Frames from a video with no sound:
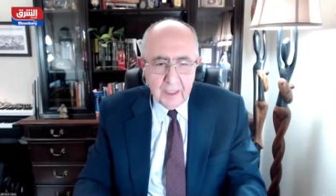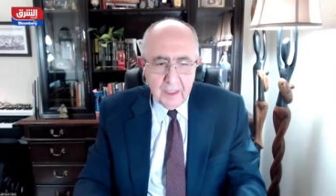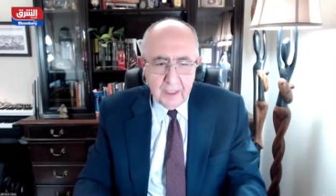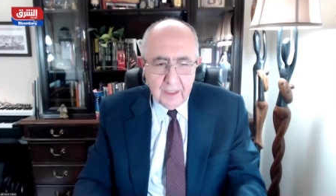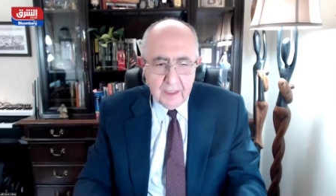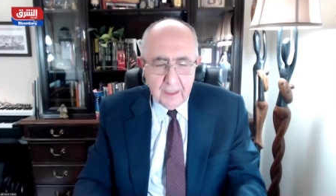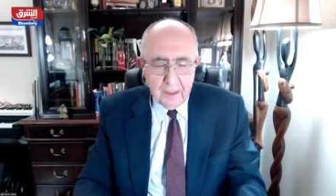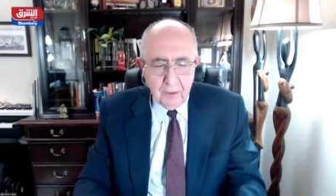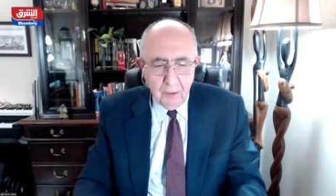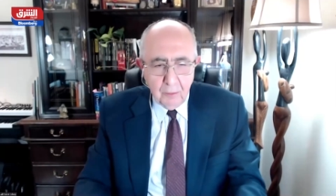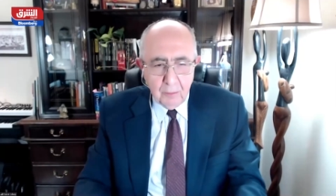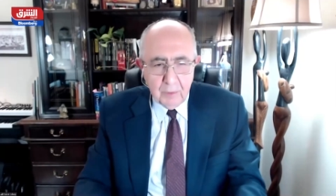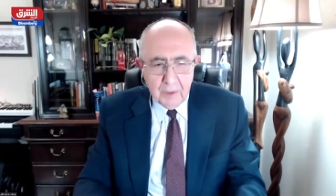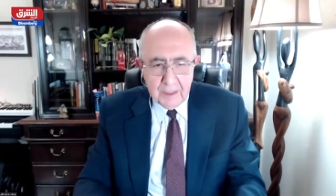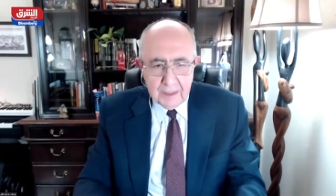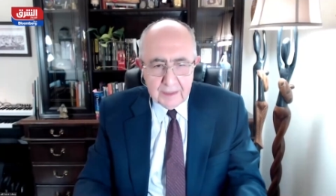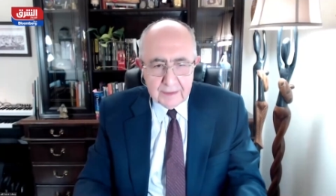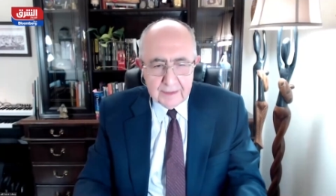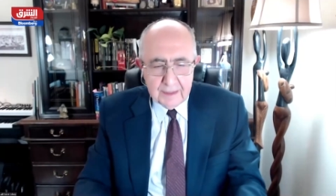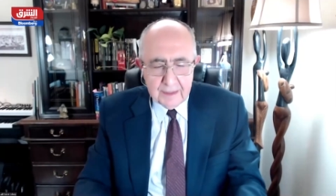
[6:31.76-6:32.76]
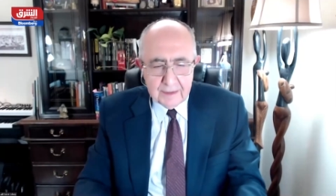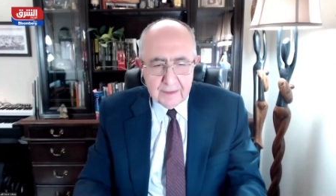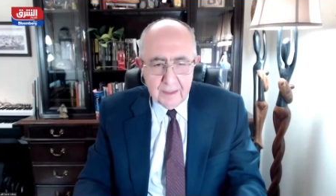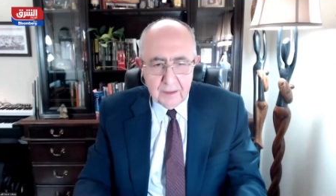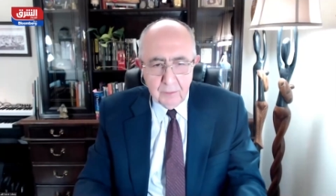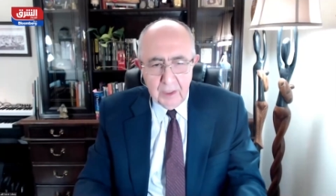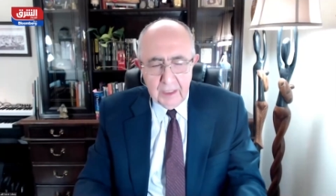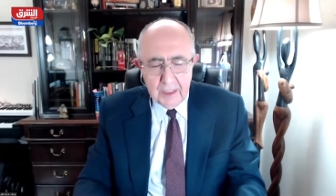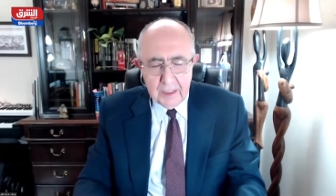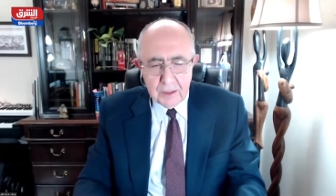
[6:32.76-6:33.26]
هي لعبة لا
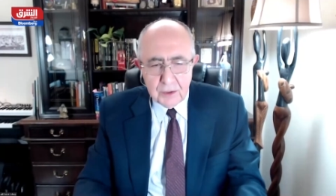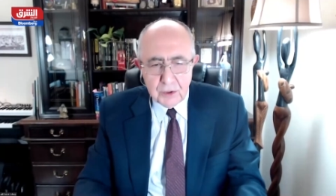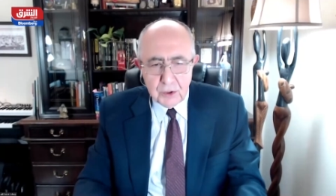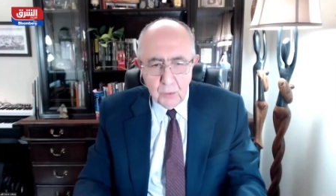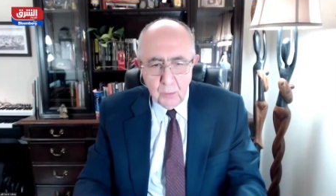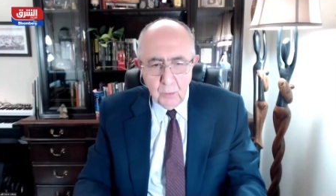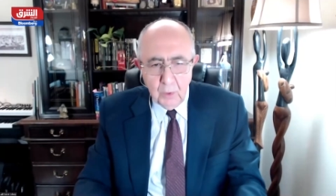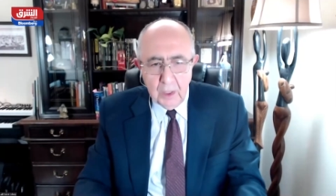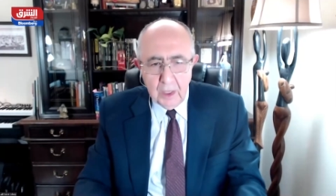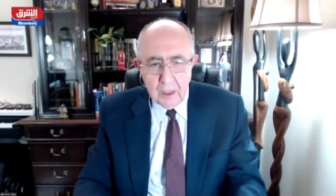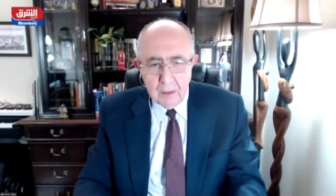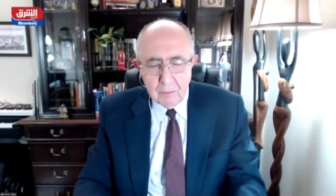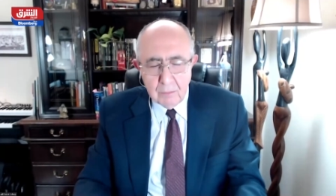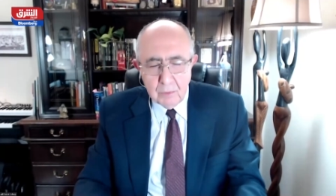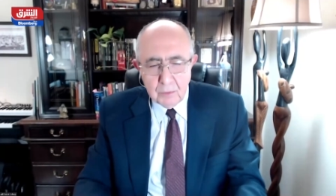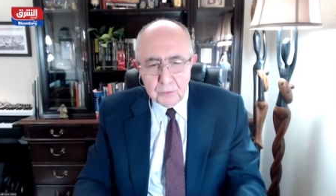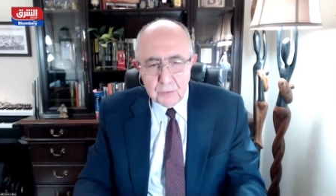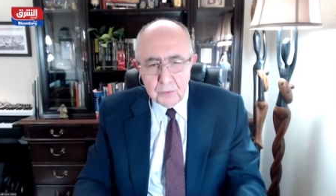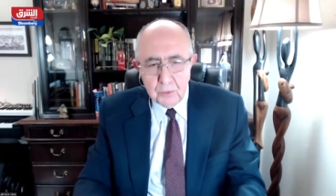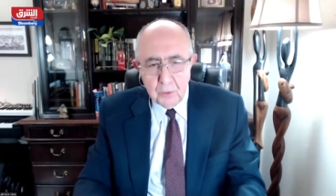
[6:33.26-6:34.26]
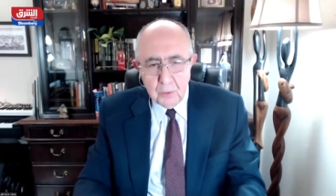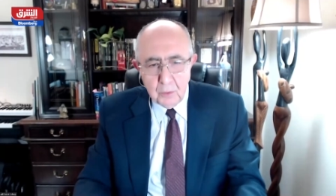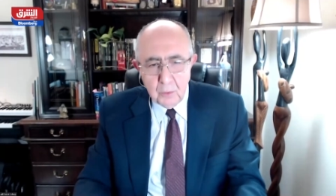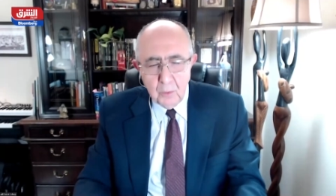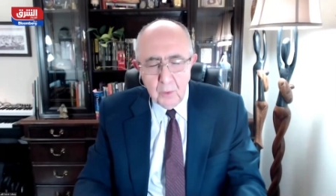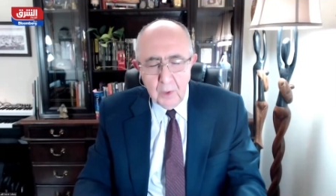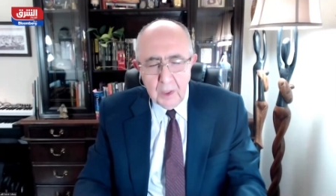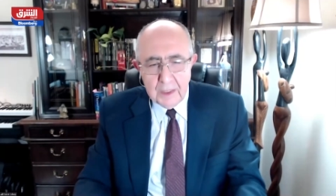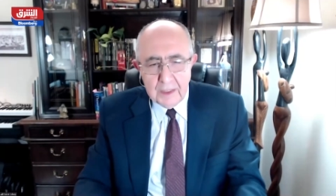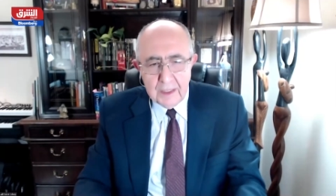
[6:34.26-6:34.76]
تنتهي ولكن جوهر الموضوع
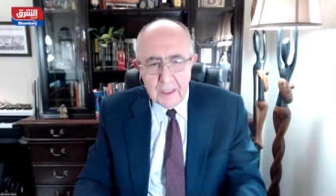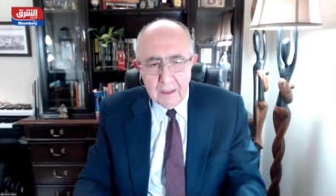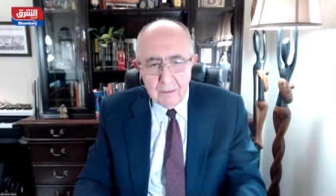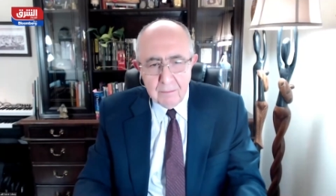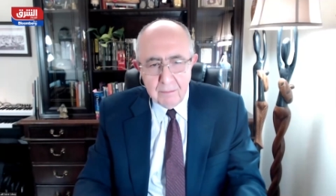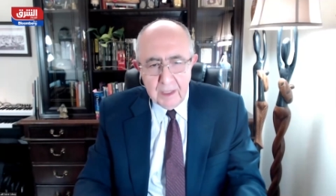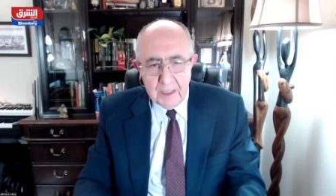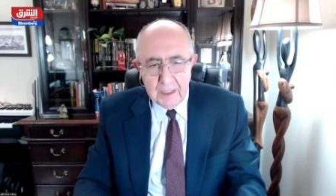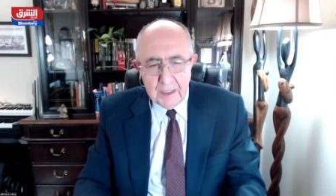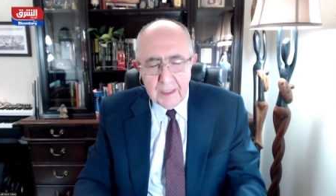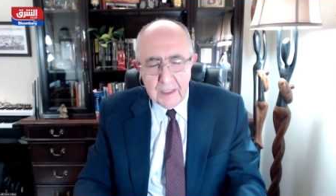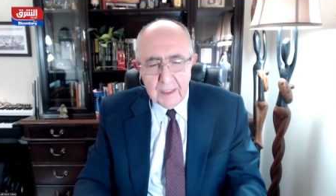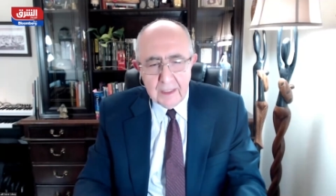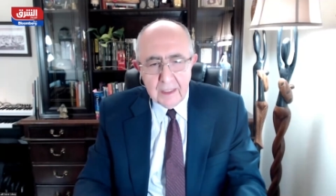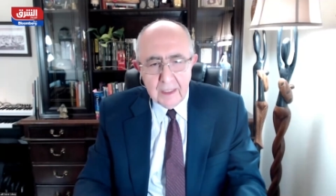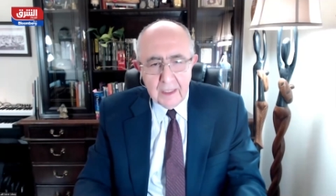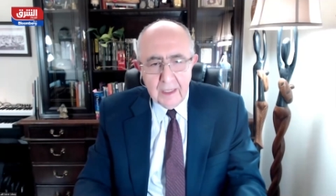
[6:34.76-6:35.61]
هو أن الميل